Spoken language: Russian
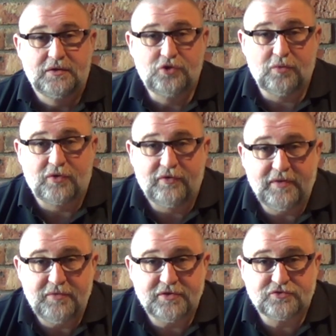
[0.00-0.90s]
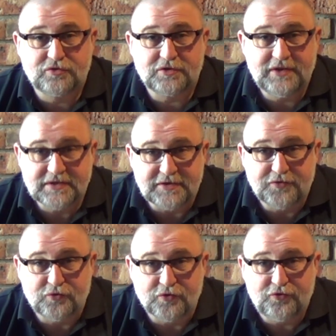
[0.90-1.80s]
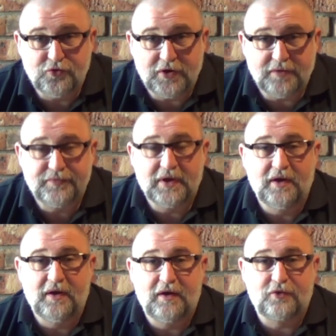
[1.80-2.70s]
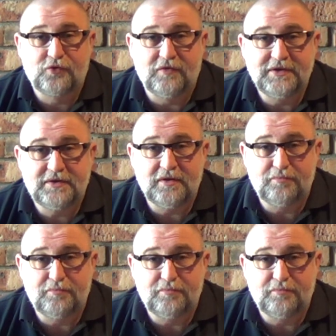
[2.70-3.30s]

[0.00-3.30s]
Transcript: Доброго времени суток, я Селифонов Юрий, а руководитель